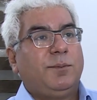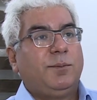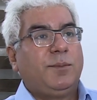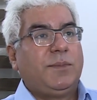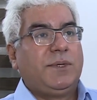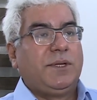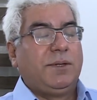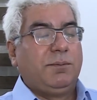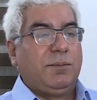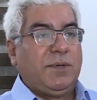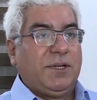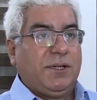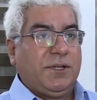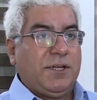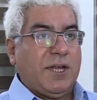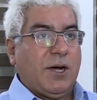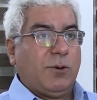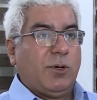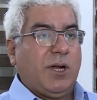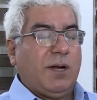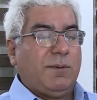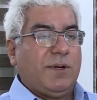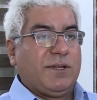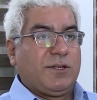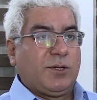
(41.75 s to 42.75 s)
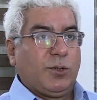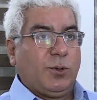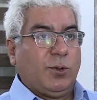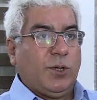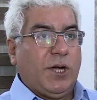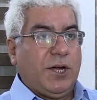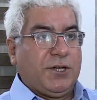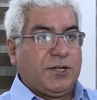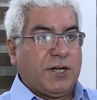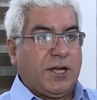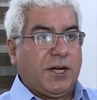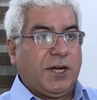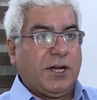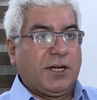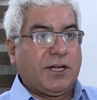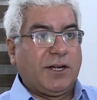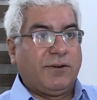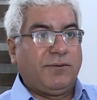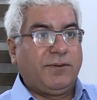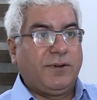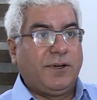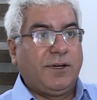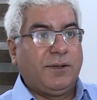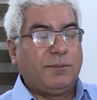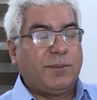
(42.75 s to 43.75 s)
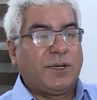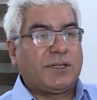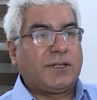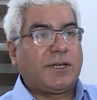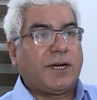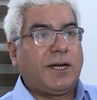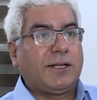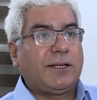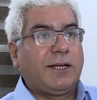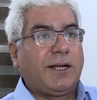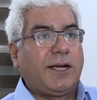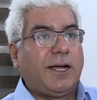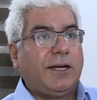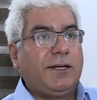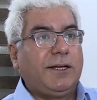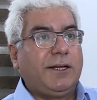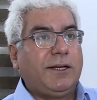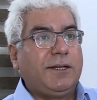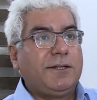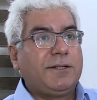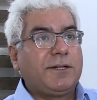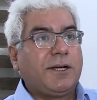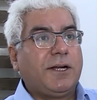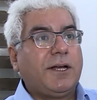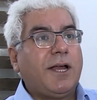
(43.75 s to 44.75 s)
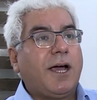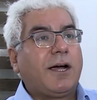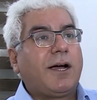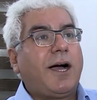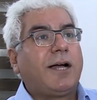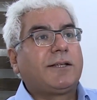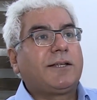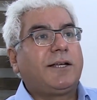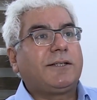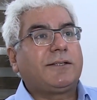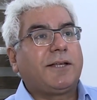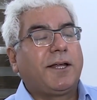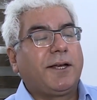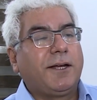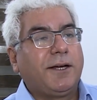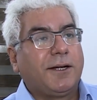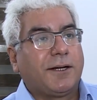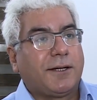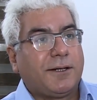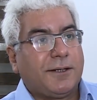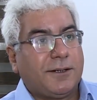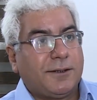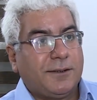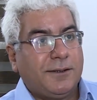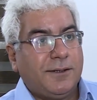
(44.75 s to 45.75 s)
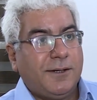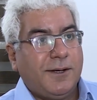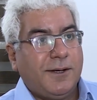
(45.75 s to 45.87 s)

من دولة مسؤولة شريكة في منطقة الخليج إلى قاطع طريق